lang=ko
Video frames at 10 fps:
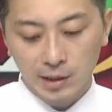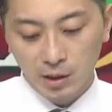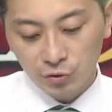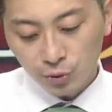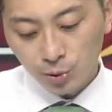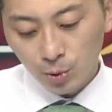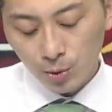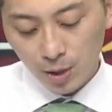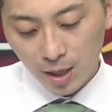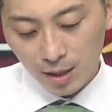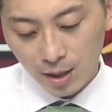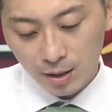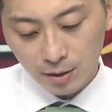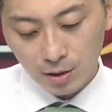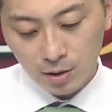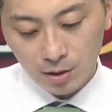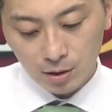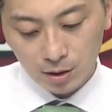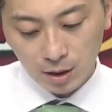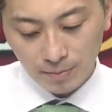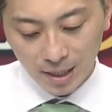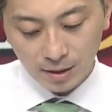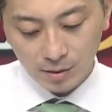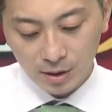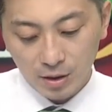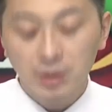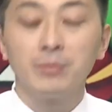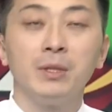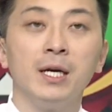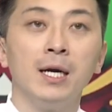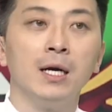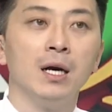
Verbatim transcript: 이 수소에 대해서 지금 말씀을 드렸습니다.